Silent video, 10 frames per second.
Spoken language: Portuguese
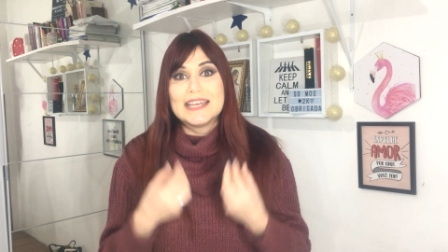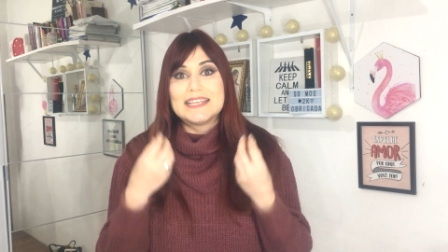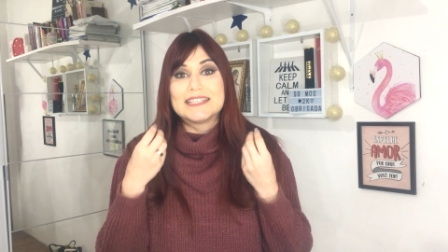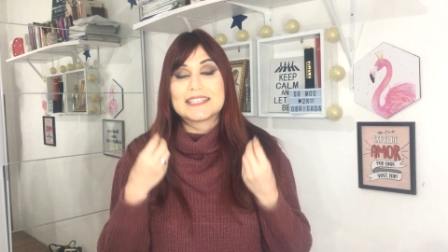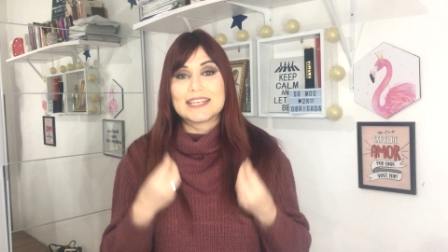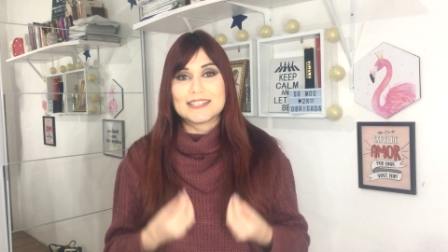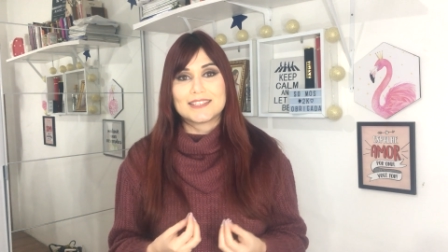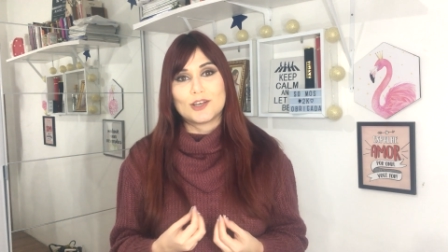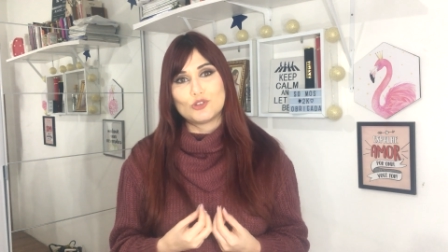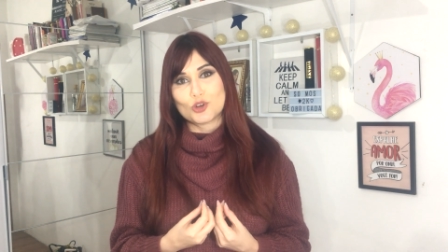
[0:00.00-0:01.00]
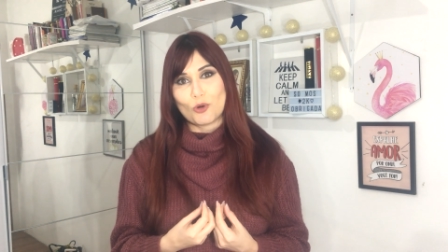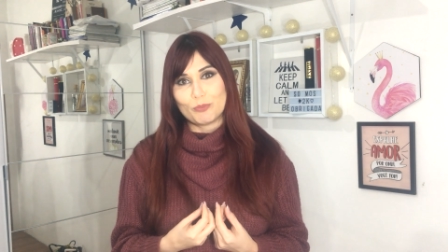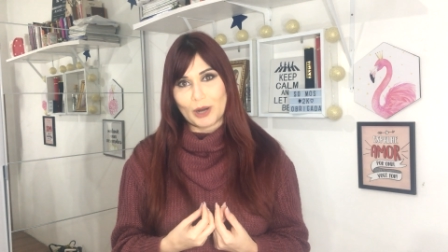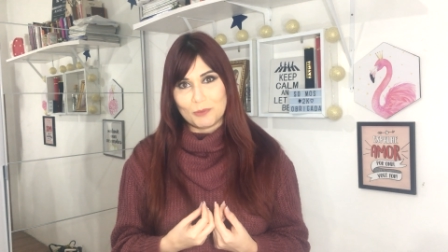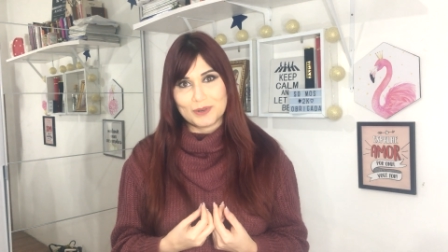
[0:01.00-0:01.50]
esqueceu de
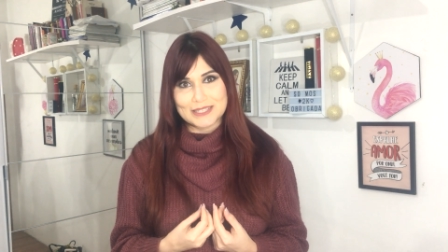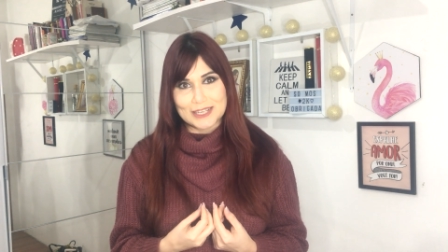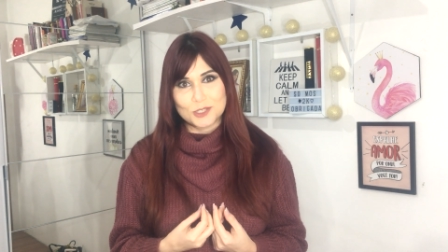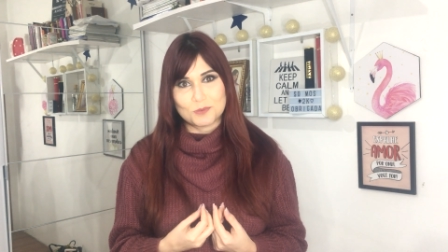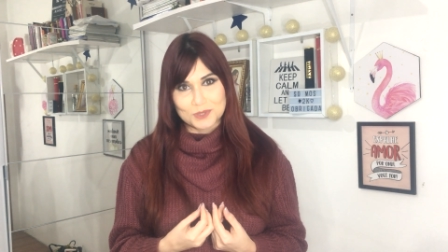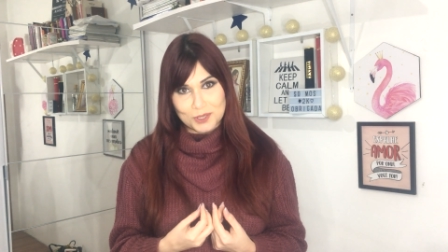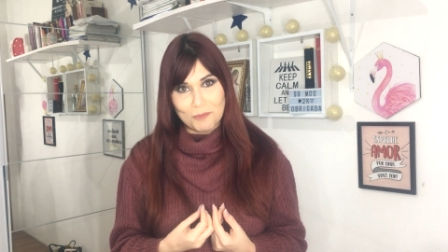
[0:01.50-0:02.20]
comprar um presente para o seu